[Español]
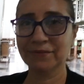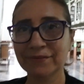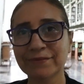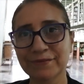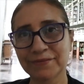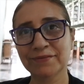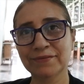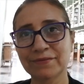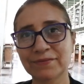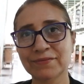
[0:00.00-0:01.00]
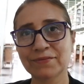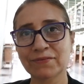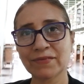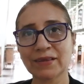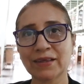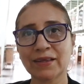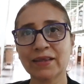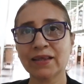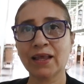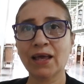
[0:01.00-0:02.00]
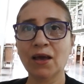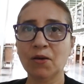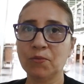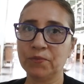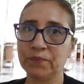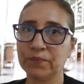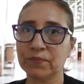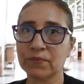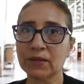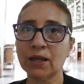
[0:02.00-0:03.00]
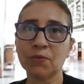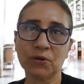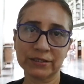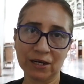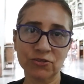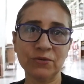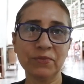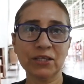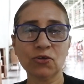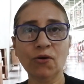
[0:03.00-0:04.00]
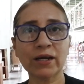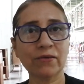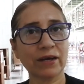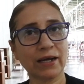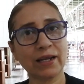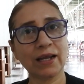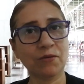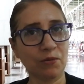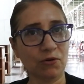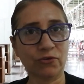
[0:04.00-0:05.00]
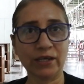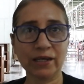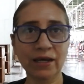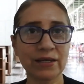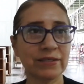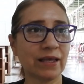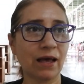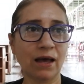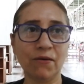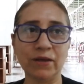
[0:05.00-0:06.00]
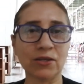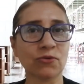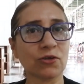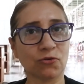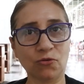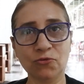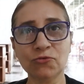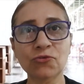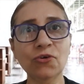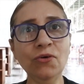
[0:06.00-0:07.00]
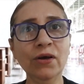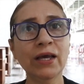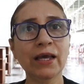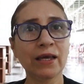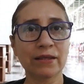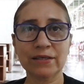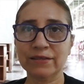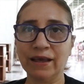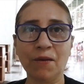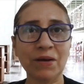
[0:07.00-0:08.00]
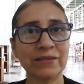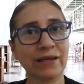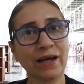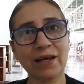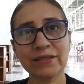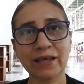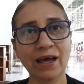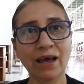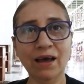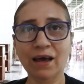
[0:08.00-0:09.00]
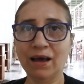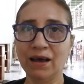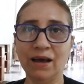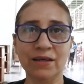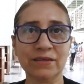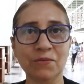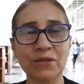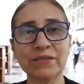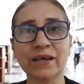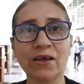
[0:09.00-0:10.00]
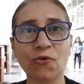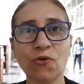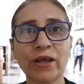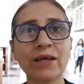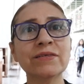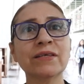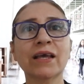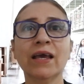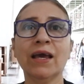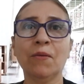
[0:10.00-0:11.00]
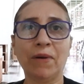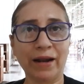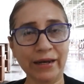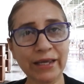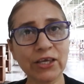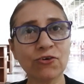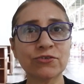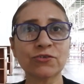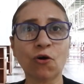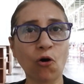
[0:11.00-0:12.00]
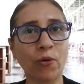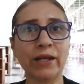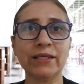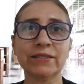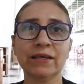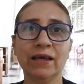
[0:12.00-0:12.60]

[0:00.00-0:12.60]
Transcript: ¿Algunas otras palabras que quieras decir para el video? Eh, pues que los invito a que vengan a la biblioteca. Está abierto a todo mundo, desde amas de casa hasta investigadores, para niños, jóvenes.